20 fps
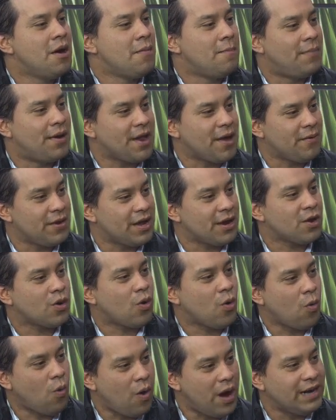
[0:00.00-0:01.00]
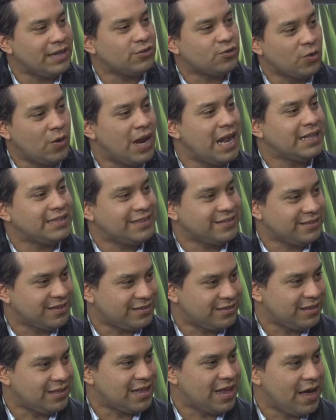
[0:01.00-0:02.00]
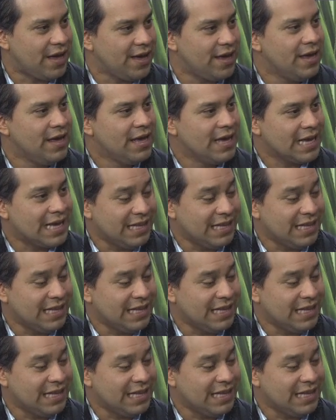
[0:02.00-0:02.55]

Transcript: para ver cuáles son las necesidades que